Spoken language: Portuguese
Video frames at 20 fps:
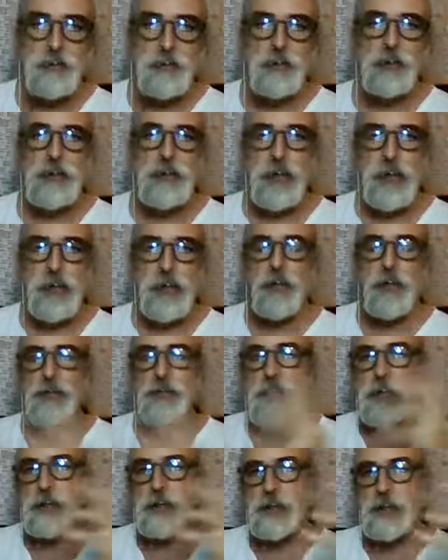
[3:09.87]
Porque
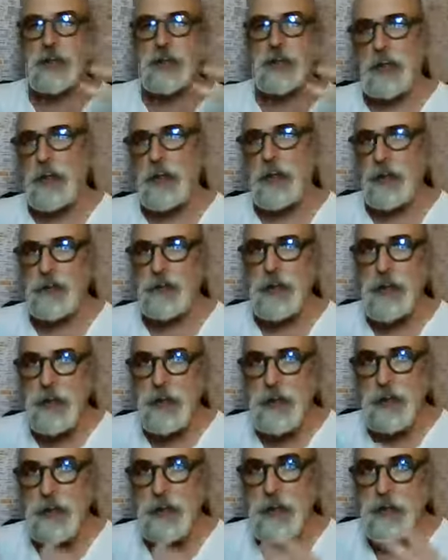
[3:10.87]
realmente é,
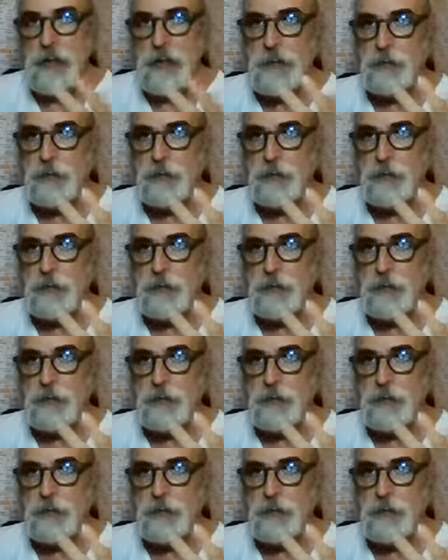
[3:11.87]
tem aquele